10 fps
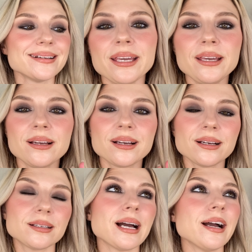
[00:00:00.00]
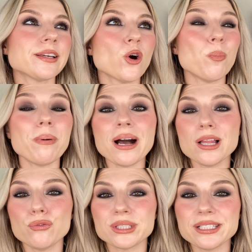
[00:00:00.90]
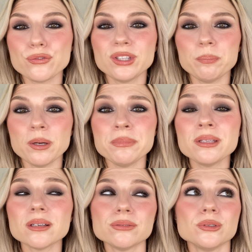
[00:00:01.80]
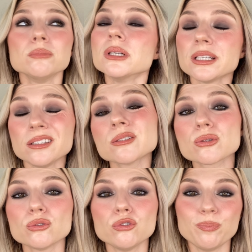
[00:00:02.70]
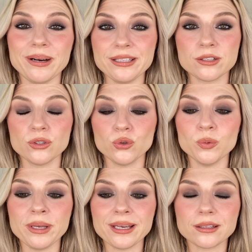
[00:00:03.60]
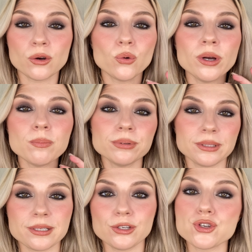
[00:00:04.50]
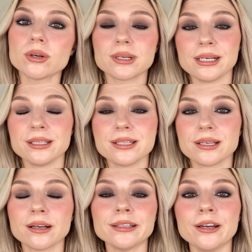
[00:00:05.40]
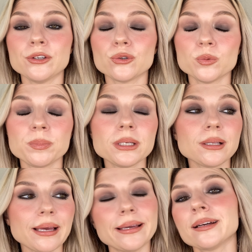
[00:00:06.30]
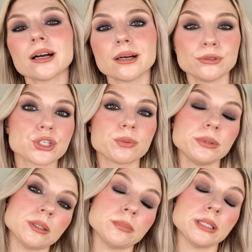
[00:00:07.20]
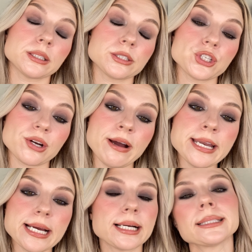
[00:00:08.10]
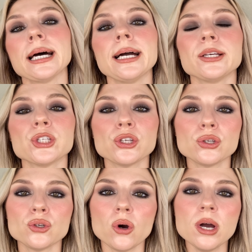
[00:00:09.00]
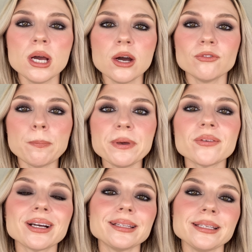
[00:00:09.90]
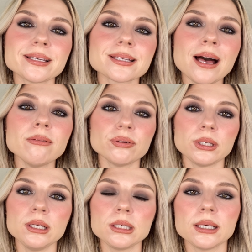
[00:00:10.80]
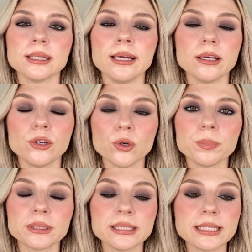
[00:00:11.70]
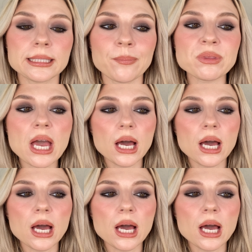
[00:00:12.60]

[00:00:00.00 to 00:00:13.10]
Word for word: И как я упала, вот знаете, в допаминовую мариинскую впадину. У меня такой был скачок радости, когда я ее купила, и каково же было мое разочарование, когда я ее, во-первых, нанесла, во-вторых, когда я ее поносила.